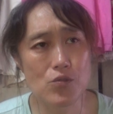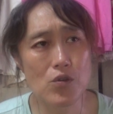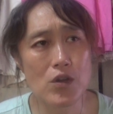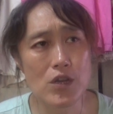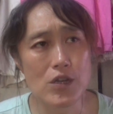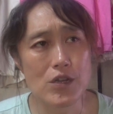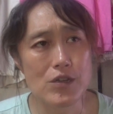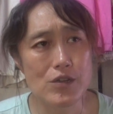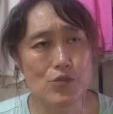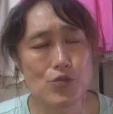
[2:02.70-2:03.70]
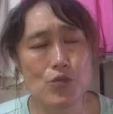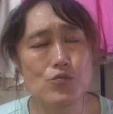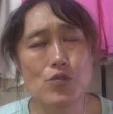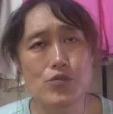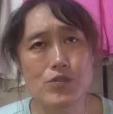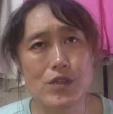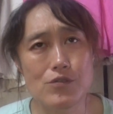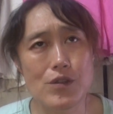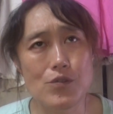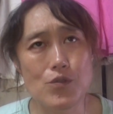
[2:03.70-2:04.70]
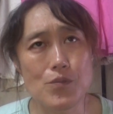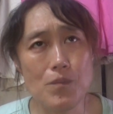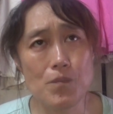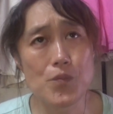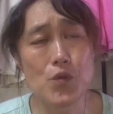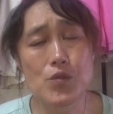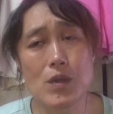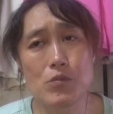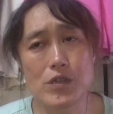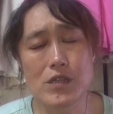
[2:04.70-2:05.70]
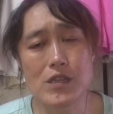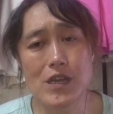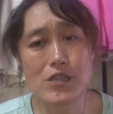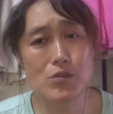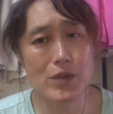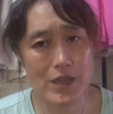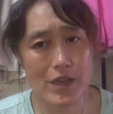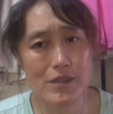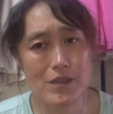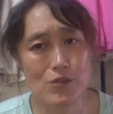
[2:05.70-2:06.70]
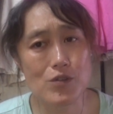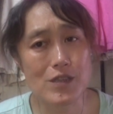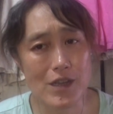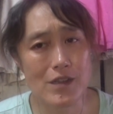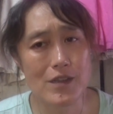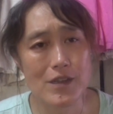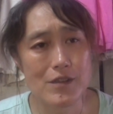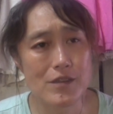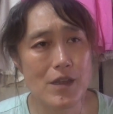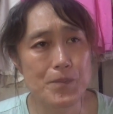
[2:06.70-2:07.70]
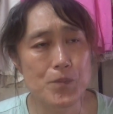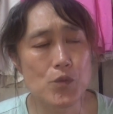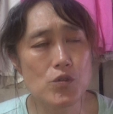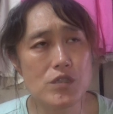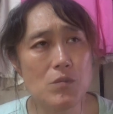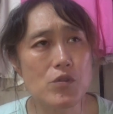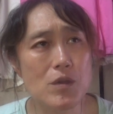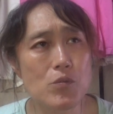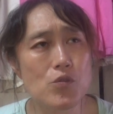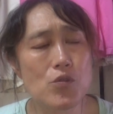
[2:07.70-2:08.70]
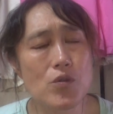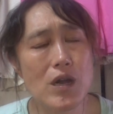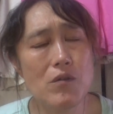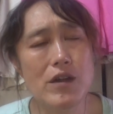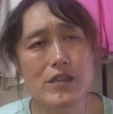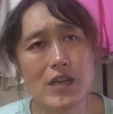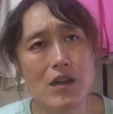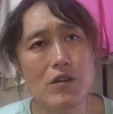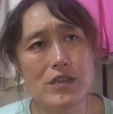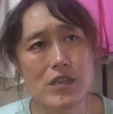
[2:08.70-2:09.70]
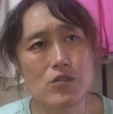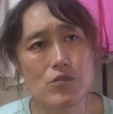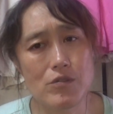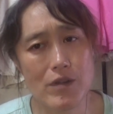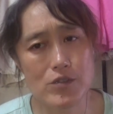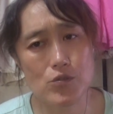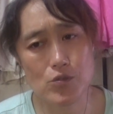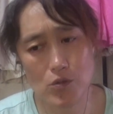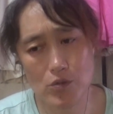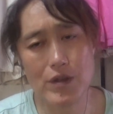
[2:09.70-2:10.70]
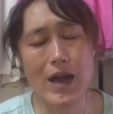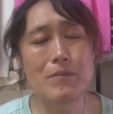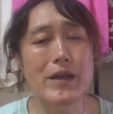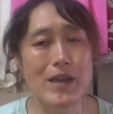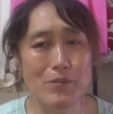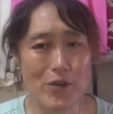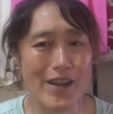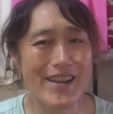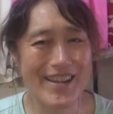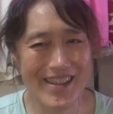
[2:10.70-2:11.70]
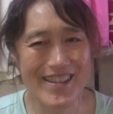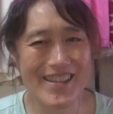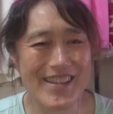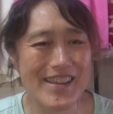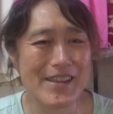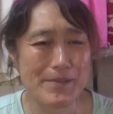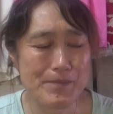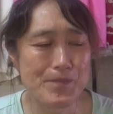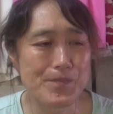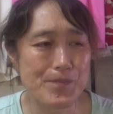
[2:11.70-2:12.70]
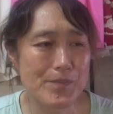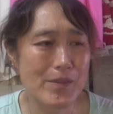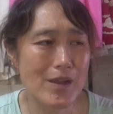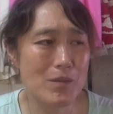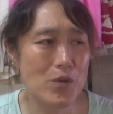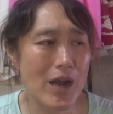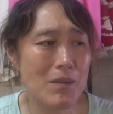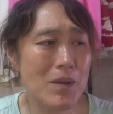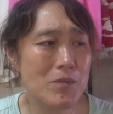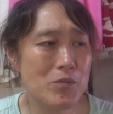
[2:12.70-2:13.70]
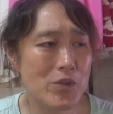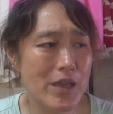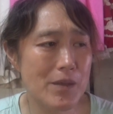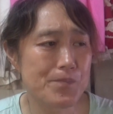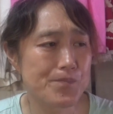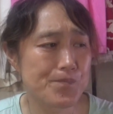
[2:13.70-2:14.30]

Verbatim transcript: 喉喉潤すんじゃなくあの飲んでも全然大丈夫やねんっていう時にねでどうしてもねもう喉乾いて乾いてって時はちょっとこれは甘いかもわからへん、うん、だからもう甘みをね